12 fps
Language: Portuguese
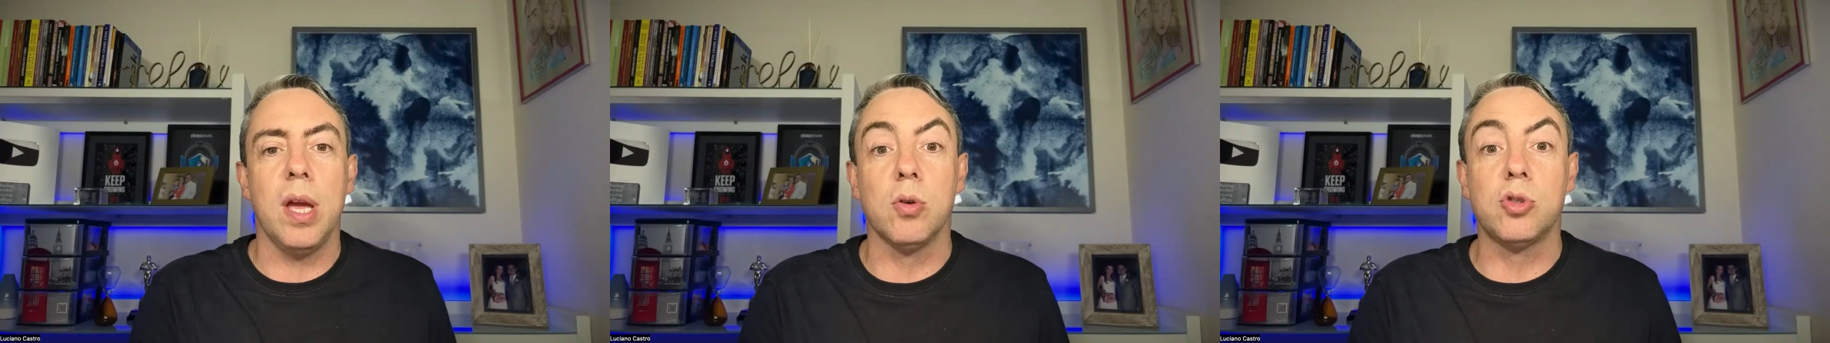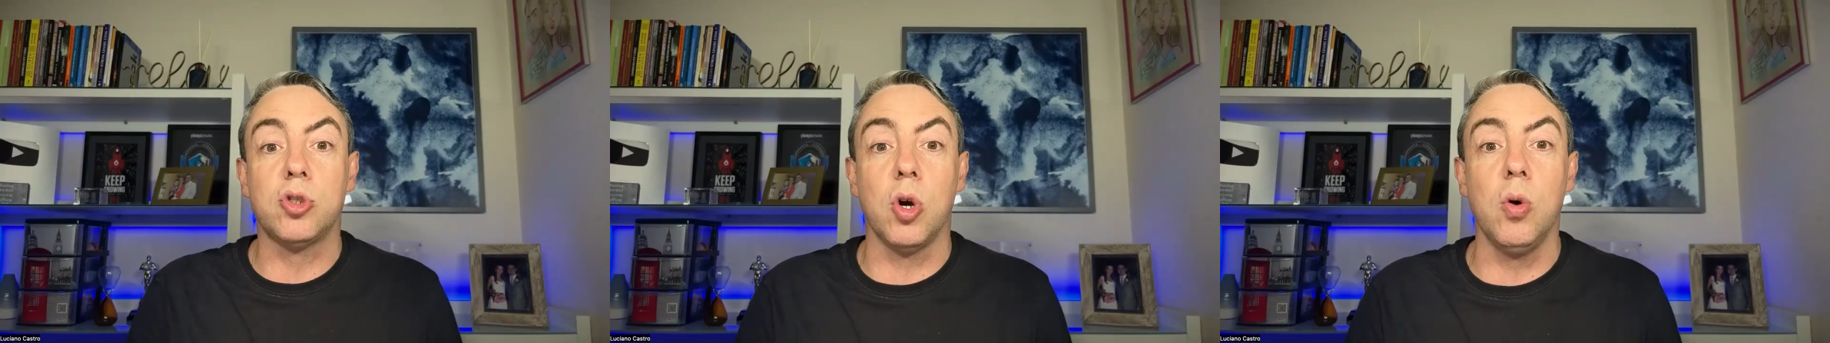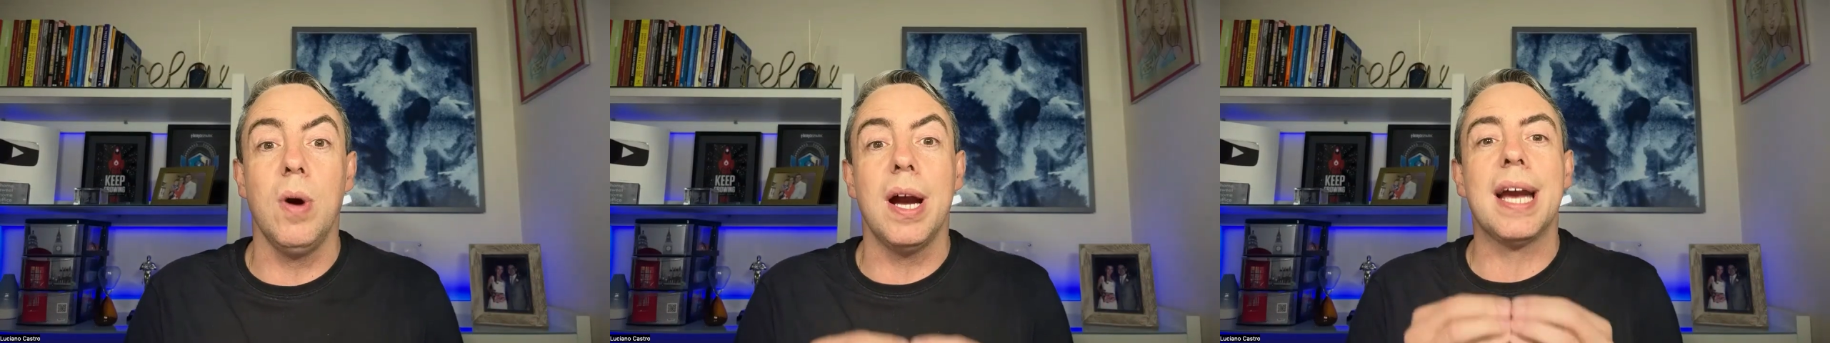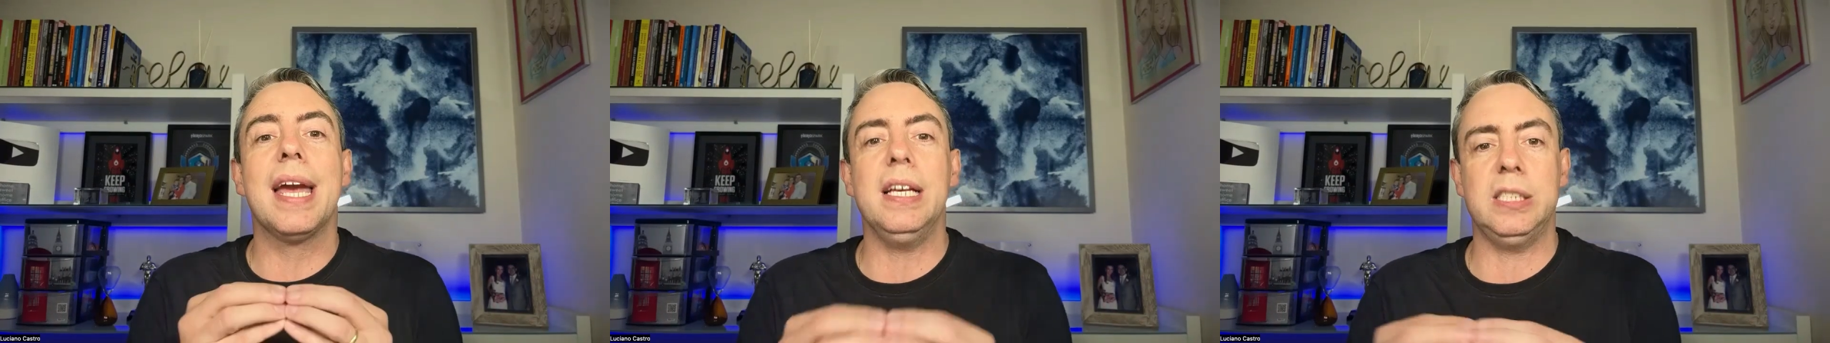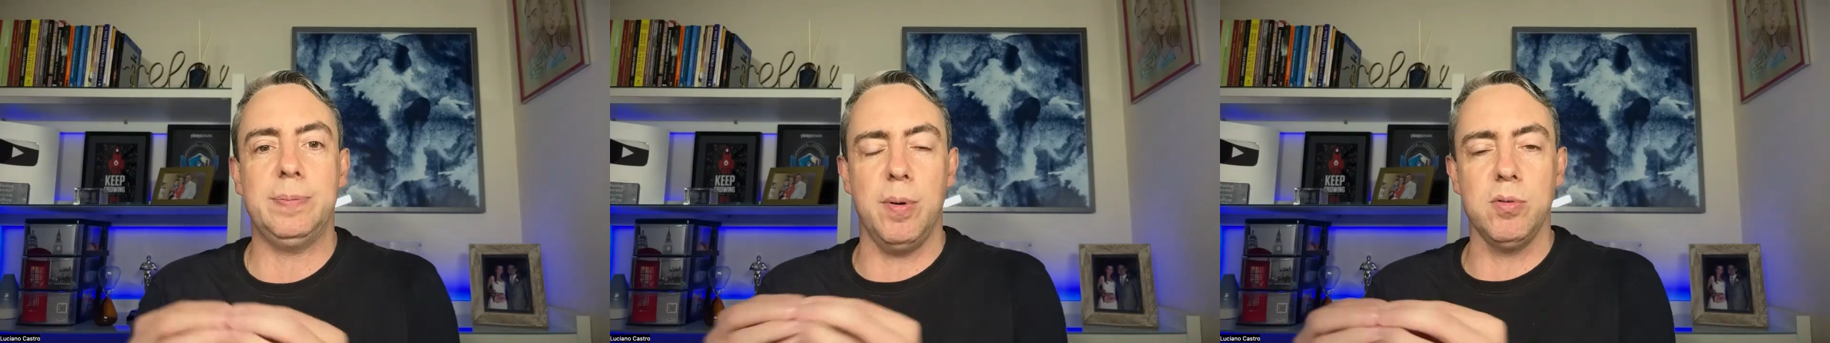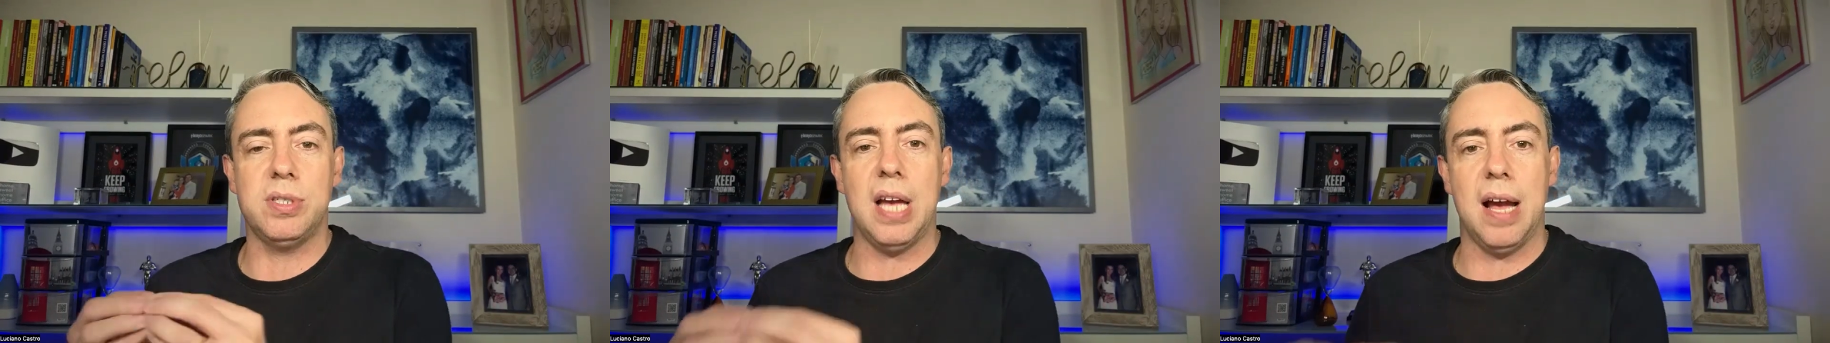eu sou
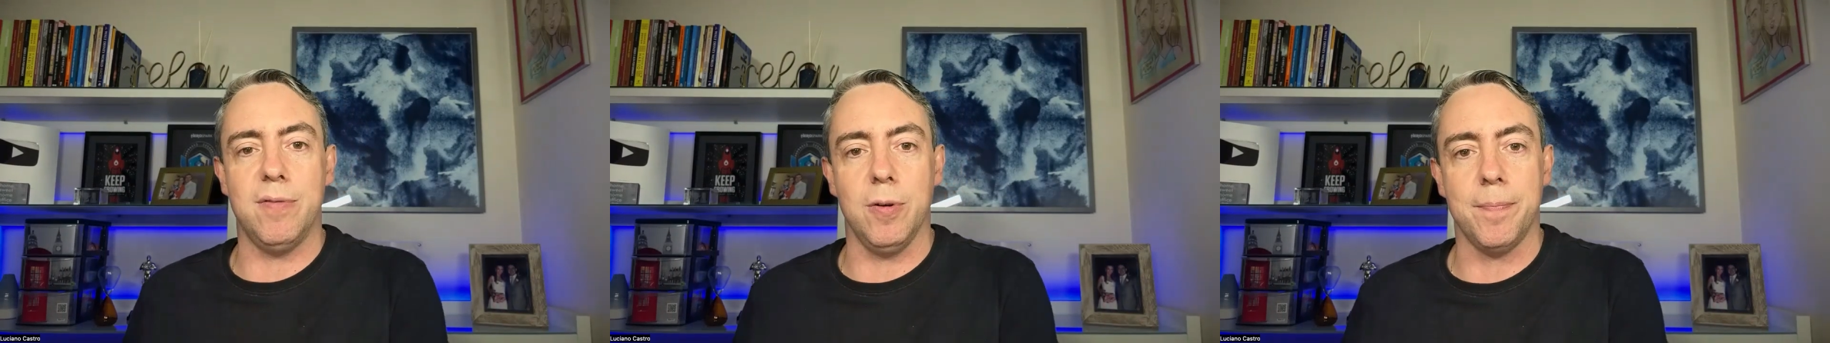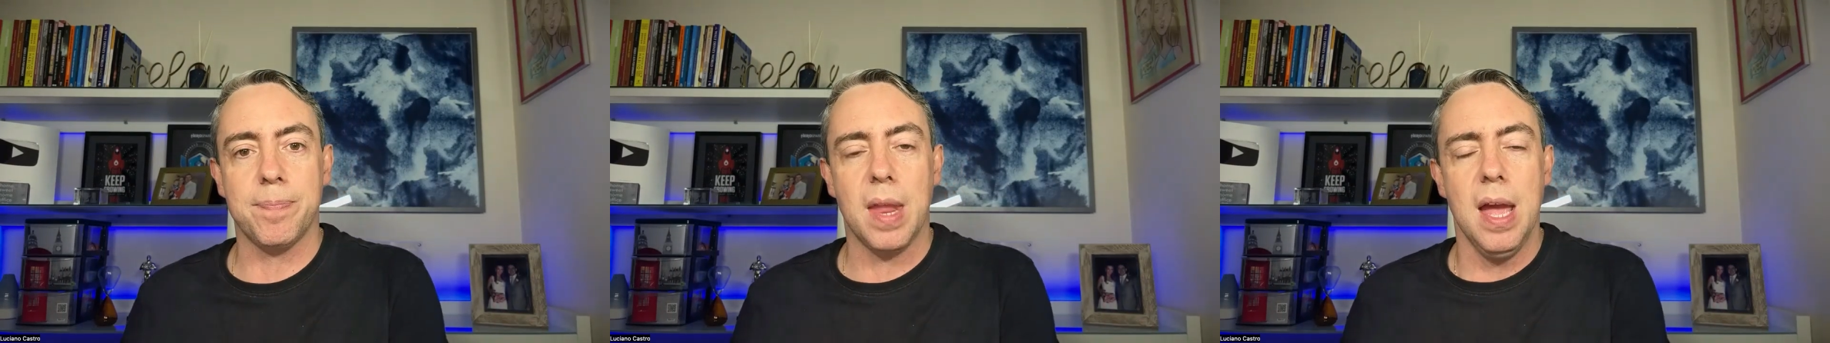responsável.